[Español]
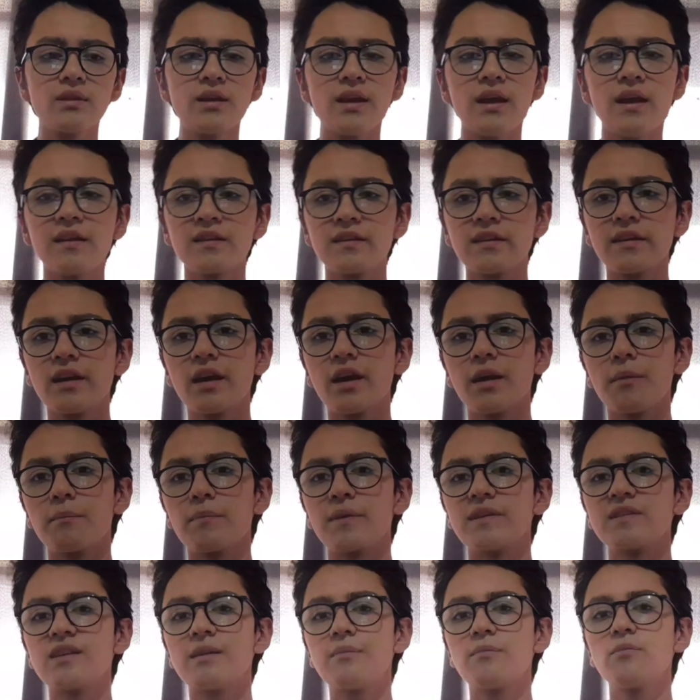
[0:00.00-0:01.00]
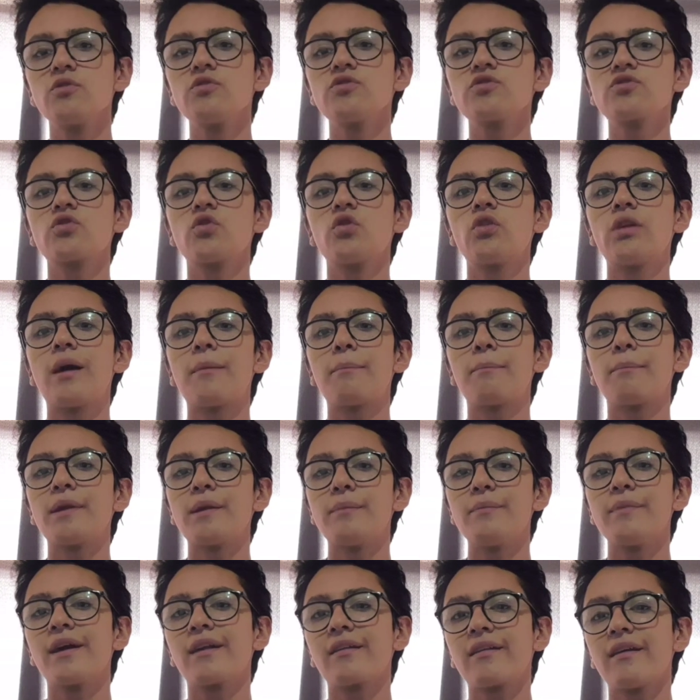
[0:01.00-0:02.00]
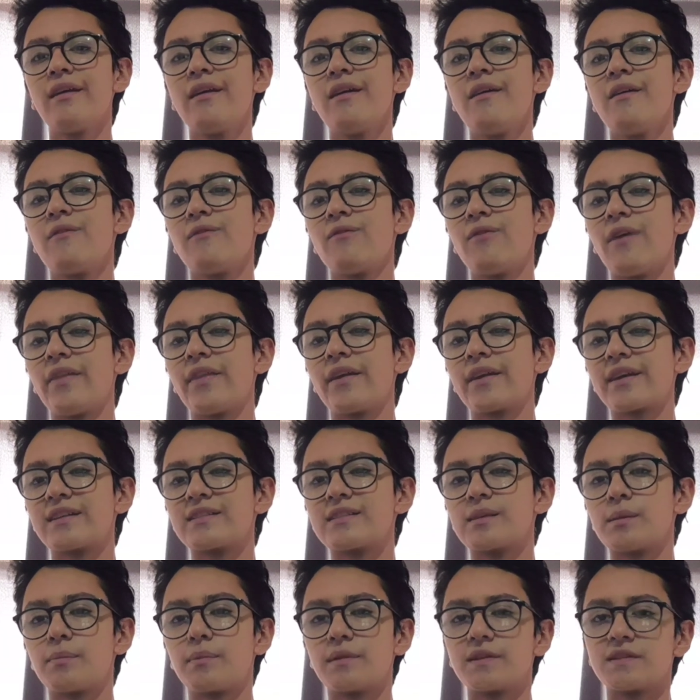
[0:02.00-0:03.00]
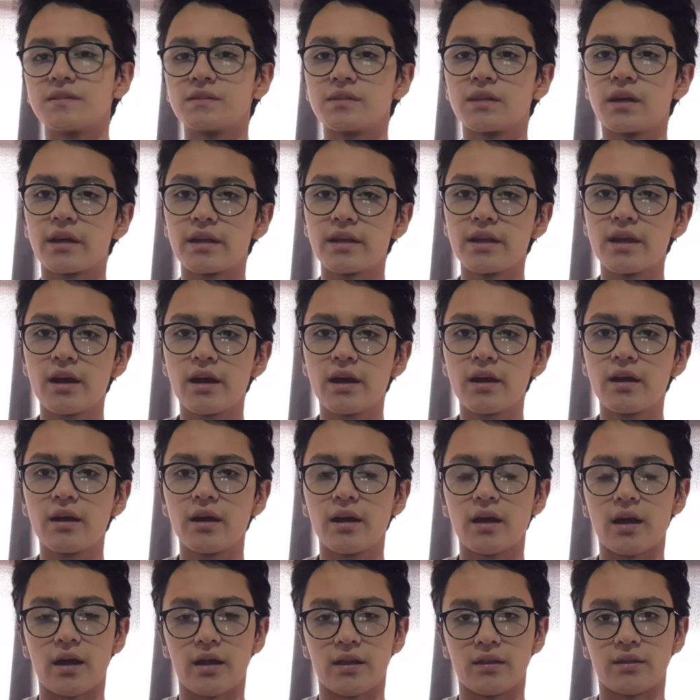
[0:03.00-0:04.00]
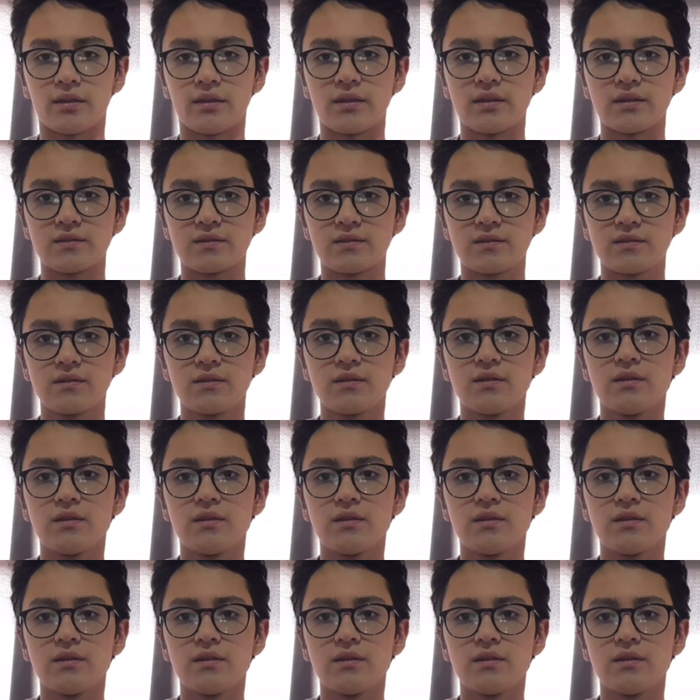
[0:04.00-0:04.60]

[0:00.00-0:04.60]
Así que empezamos con la primer banda que se presentaría antes.